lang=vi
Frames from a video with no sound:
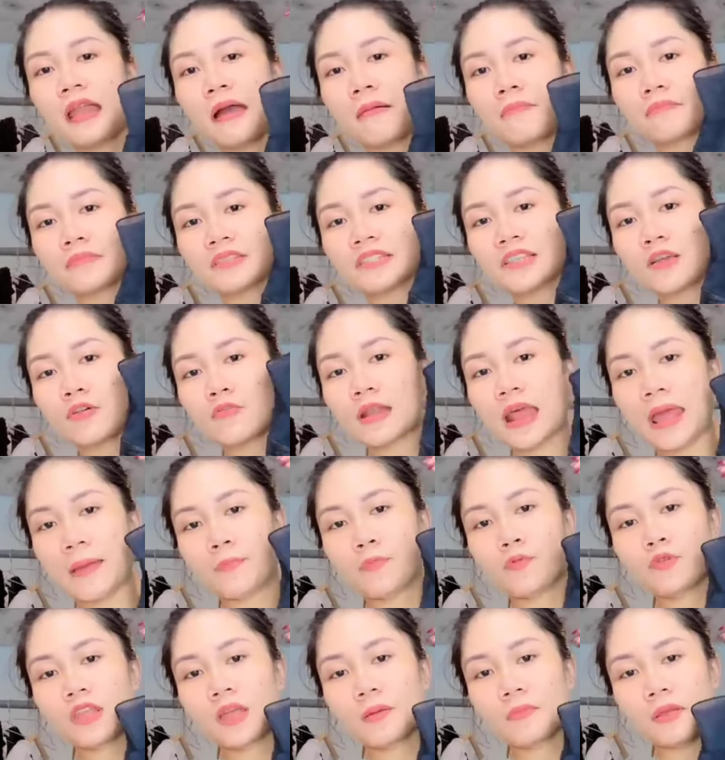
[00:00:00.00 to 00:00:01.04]
em nhá đầm
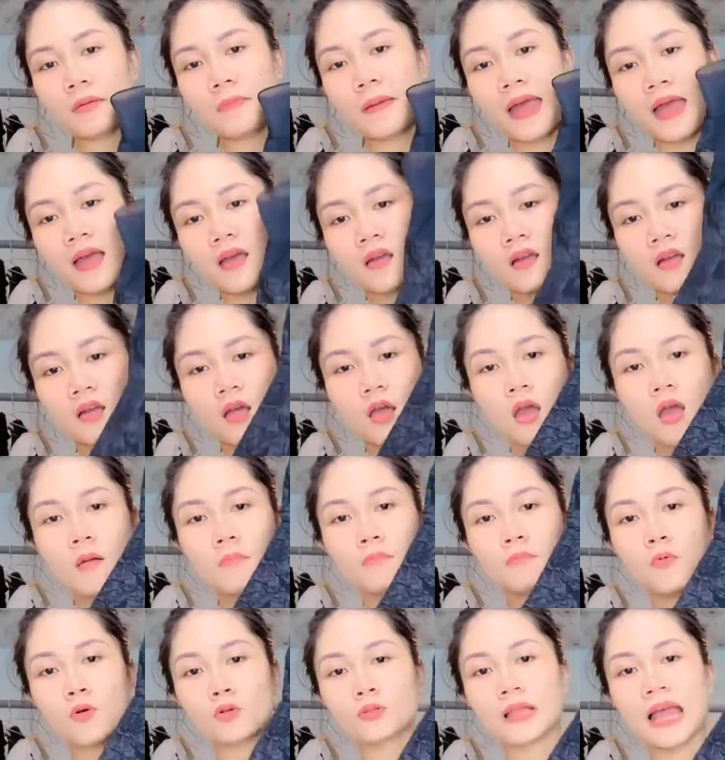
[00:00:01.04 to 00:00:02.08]
siêu đẹp luôn nha mấy bà
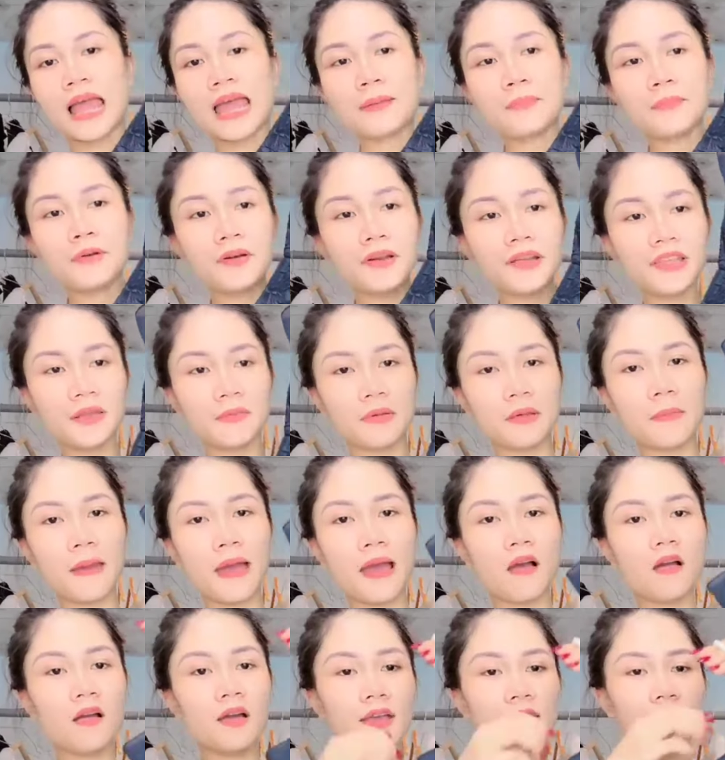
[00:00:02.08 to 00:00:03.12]
120
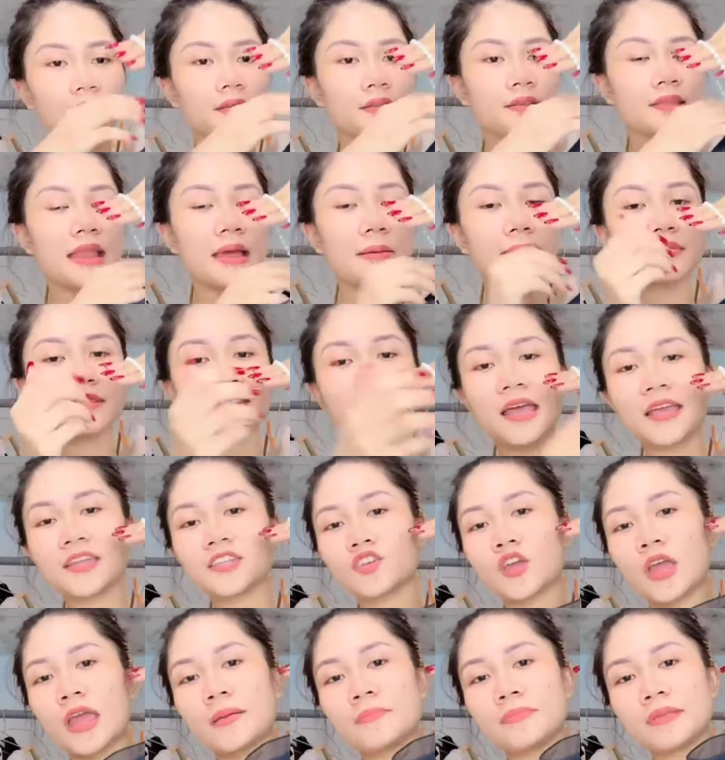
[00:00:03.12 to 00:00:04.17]
nha mấy bà ơi
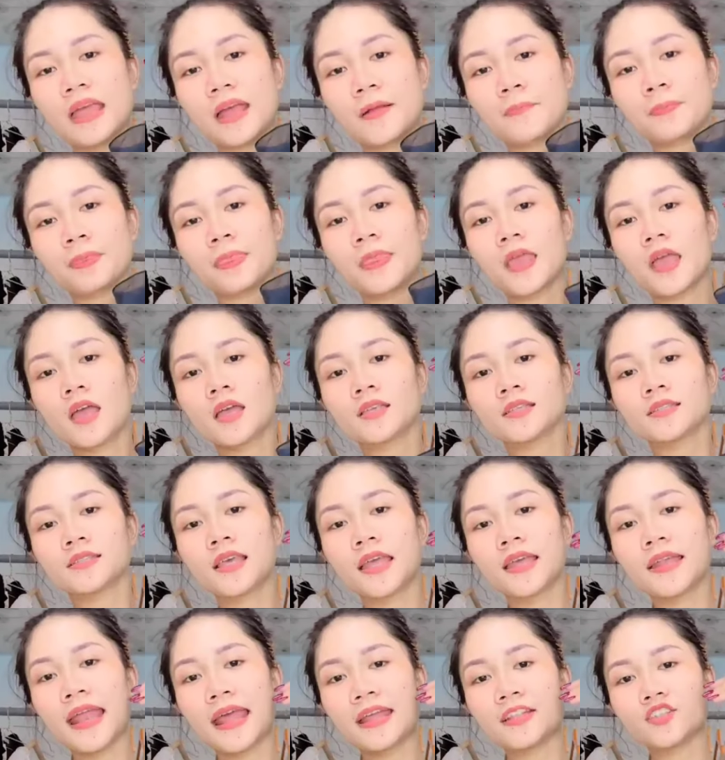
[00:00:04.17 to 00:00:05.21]
đầm dây cho em nha
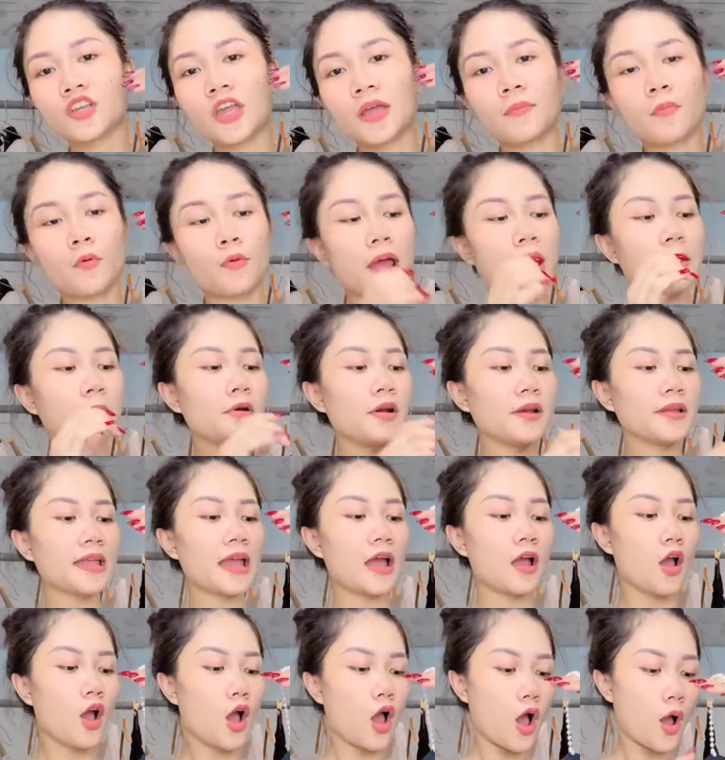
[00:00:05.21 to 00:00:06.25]
dây đen cho em
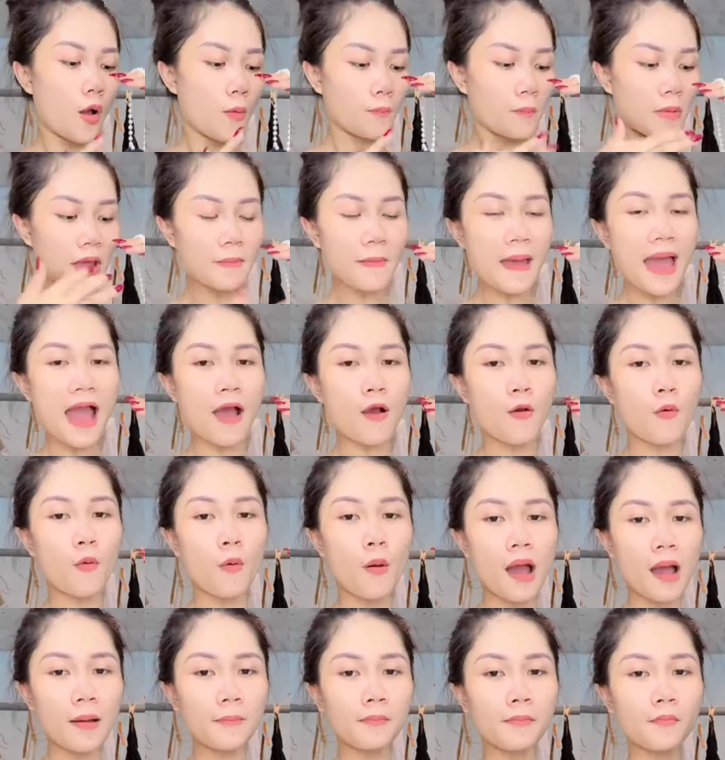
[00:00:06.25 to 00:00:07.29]
120 nha mấy
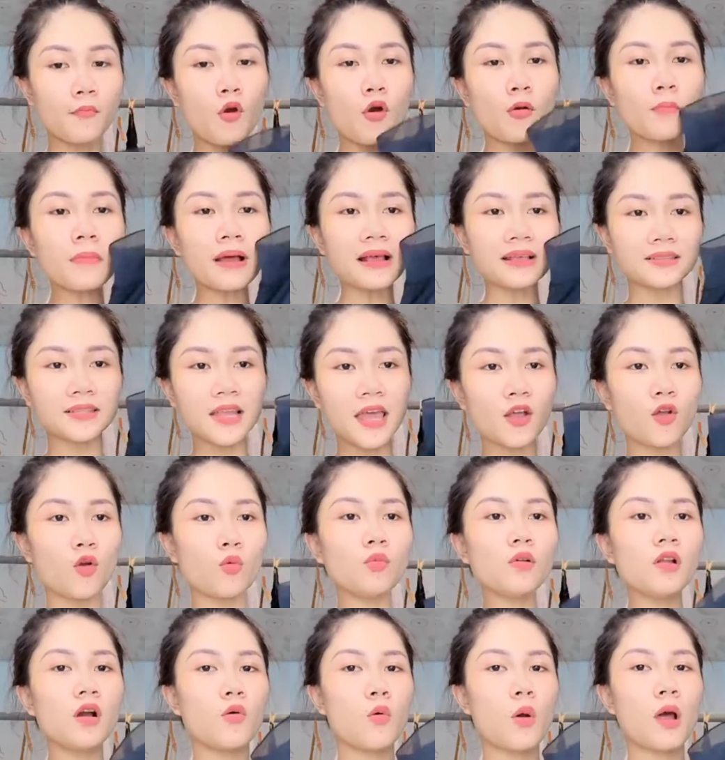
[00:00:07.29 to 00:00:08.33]
bà hoặc muốn mặc
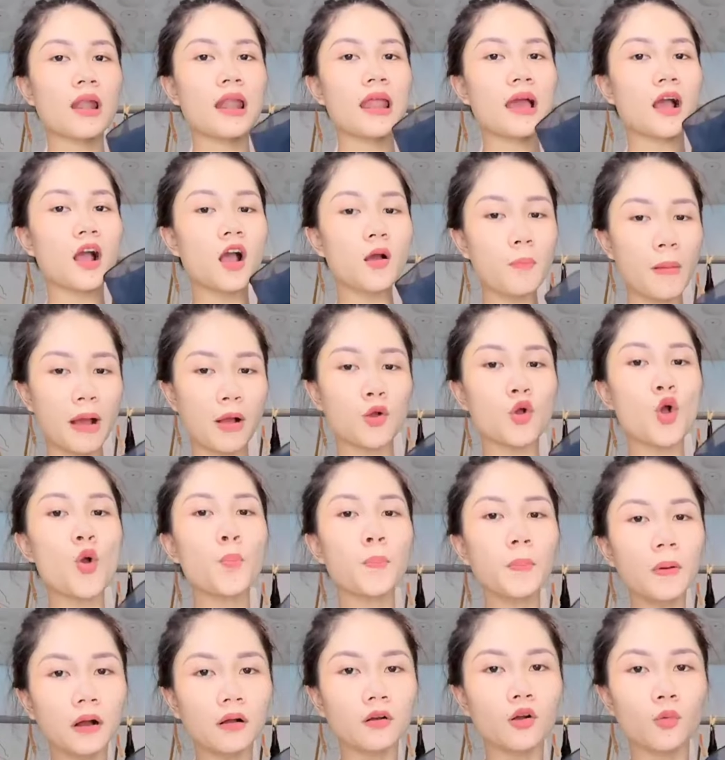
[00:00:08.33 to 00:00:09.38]
dây cũng được hoặc là
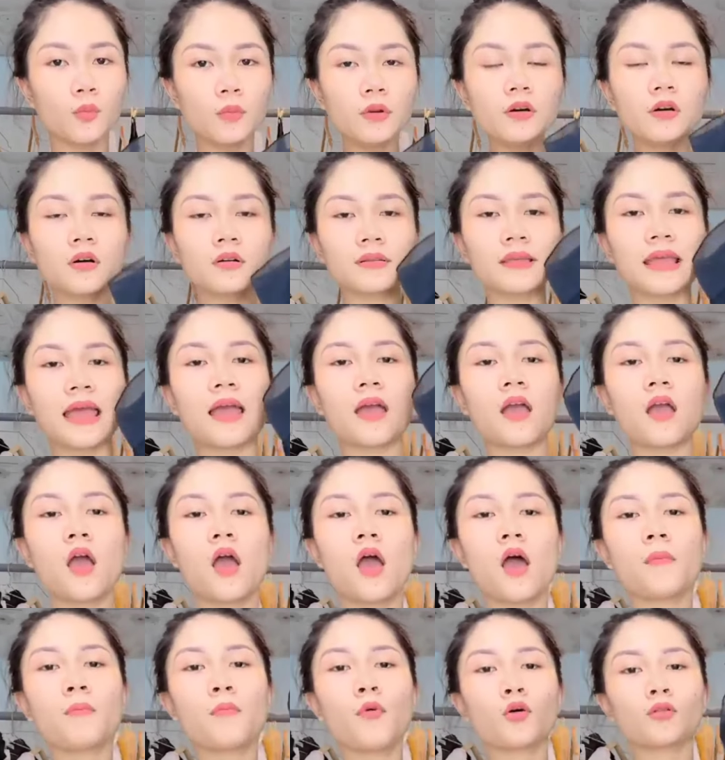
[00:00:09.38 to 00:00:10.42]
mặc cúc ngực cũng được
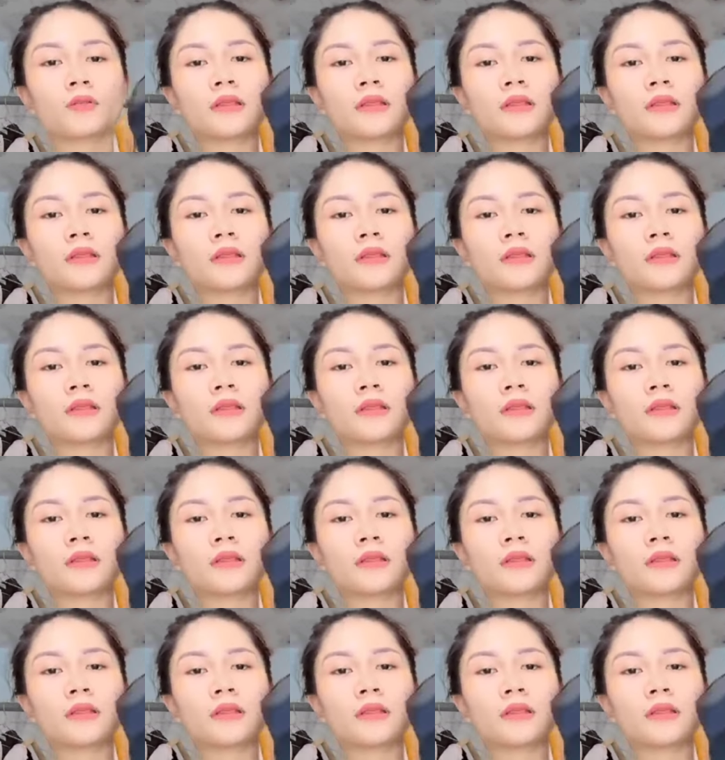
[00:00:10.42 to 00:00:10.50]
nha